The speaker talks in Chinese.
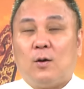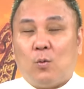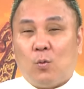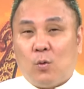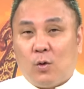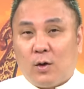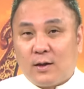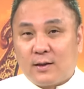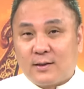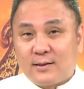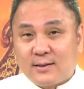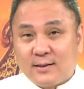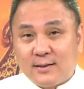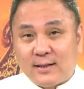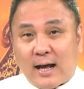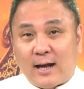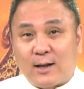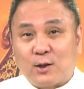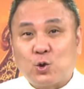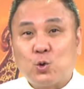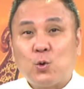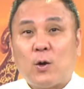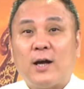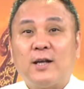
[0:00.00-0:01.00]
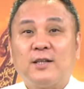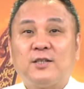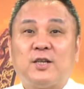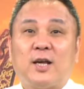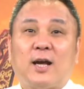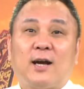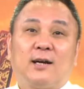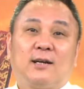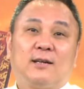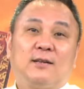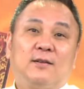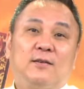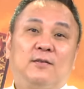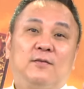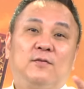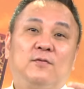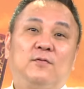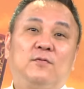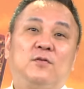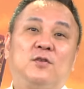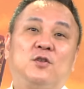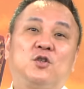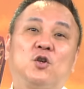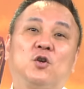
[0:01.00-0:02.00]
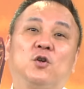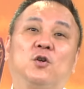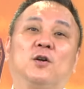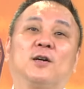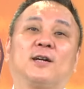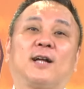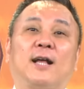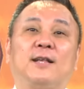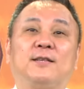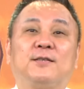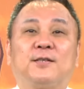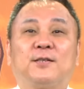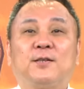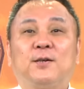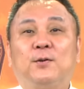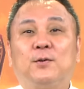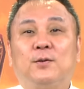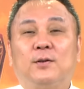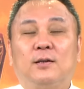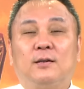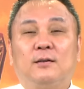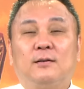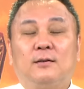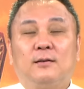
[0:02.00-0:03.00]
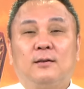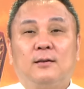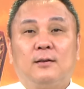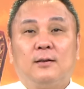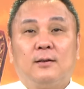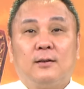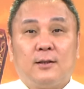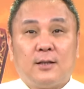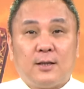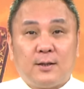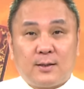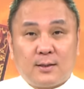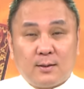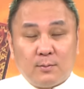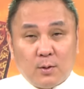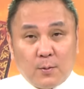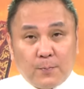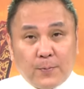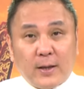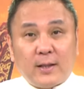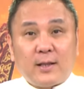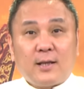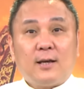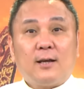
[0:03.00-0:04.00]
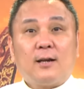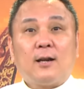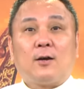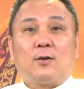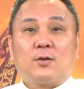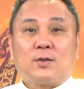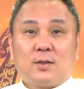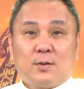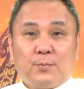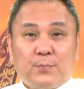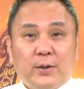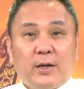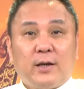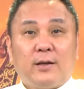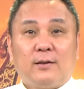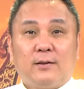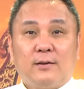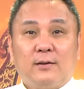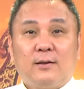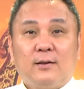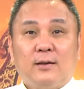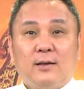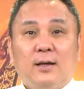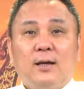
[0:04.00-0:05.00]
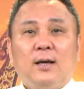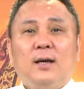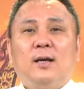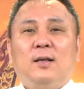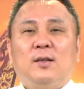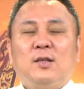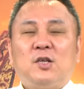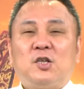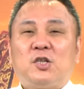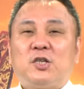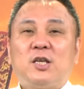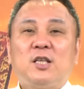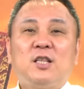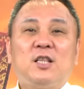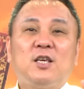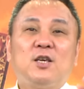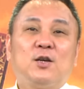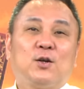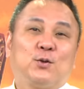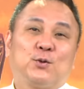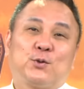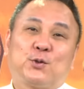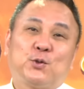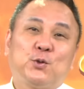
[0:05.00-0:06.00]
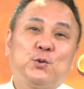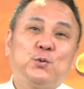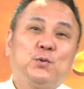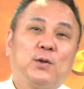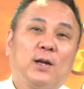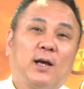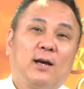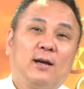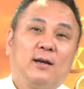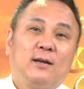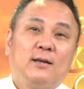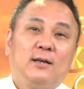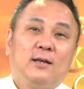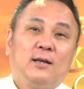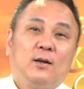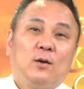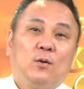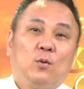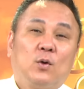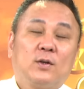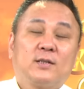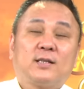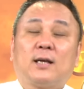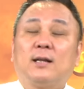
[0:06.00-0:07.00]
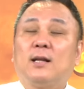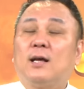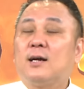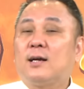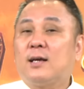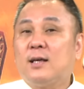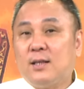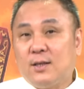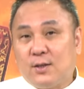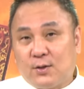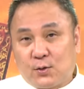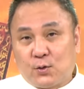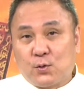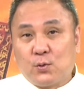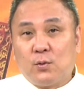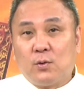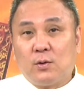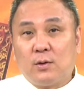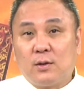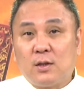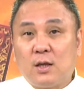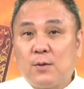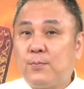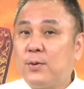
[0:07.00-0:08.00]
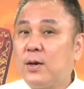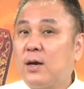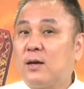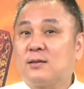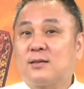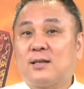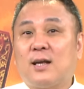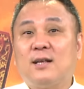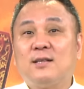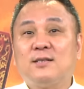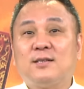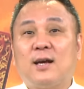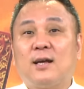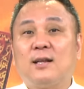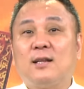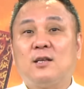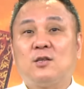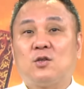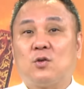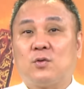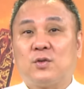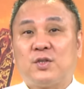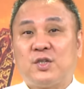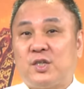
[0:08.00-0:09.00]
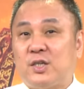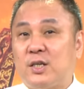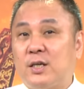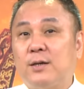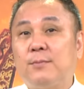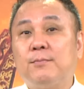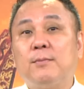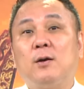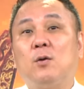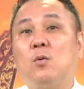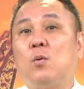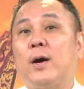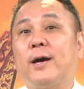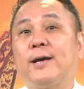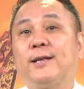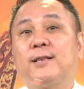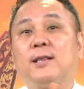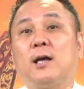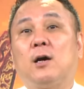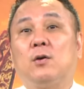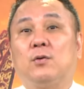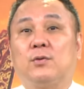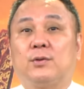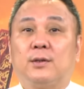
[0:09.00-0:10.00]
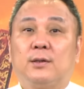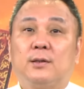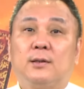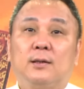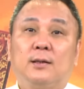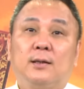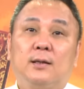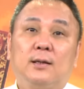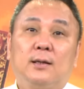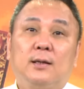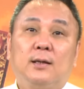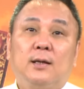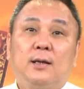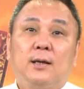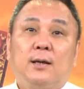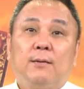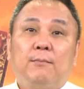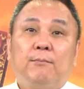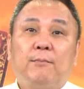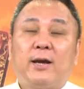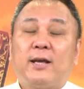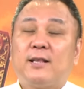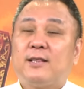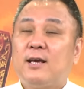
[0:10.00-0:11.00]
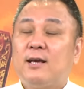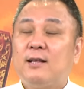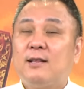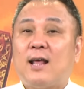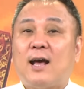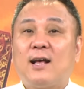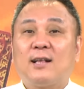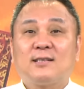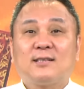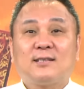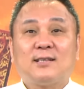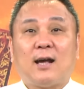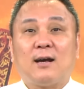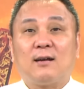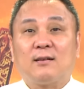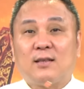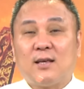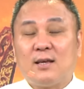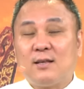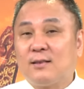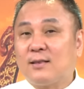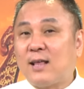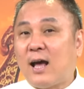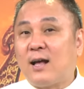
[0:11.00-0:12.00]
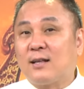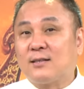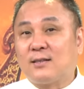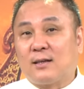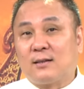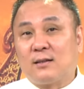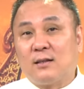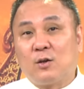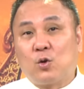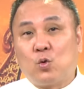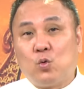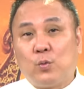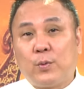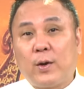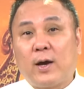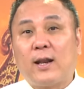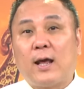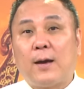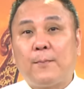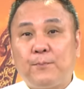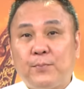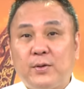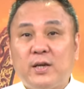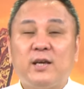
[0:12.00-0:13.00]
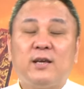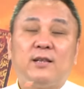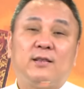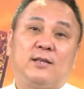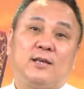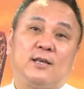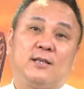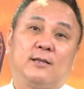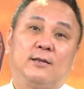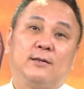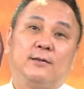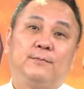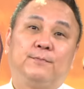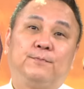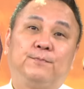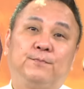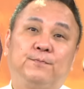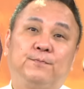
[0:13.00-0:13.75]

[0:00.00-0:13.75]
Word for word: 我拿出来讲，你就有感受了。你是不是被你的老师骗了？你心里有数了。我常常跟你说，你不要参加那种邪门歪道的，每天拿涨停大涨的股票来骗你的。